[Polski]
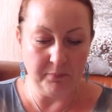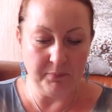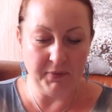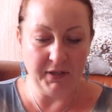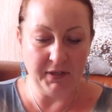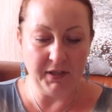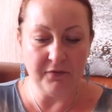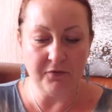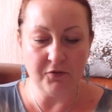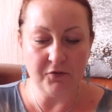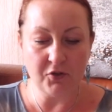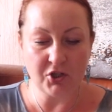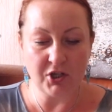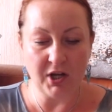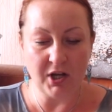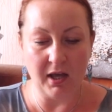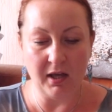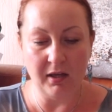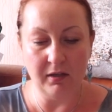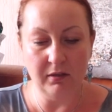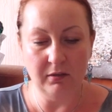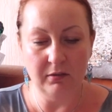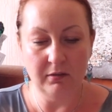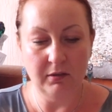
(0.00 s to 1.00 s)

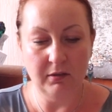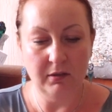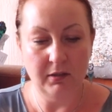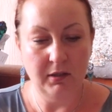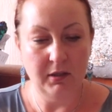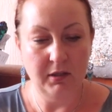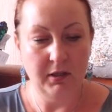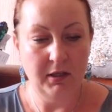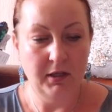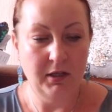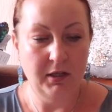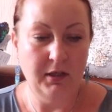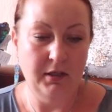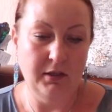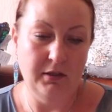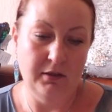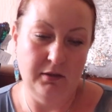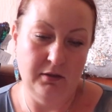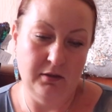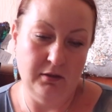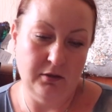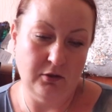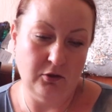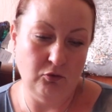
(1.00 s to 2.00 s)
Pierwsza,
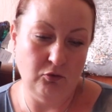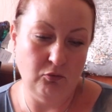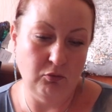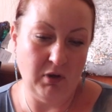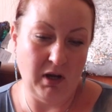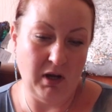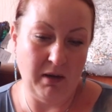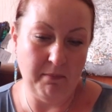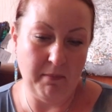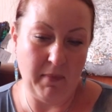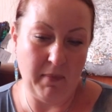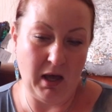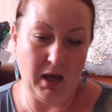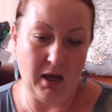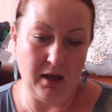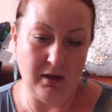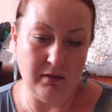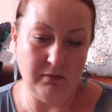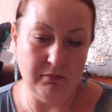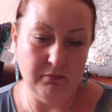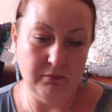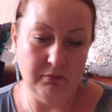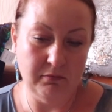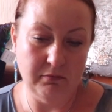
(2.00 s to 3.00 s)
e, która
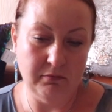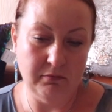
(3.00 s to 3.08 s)
ma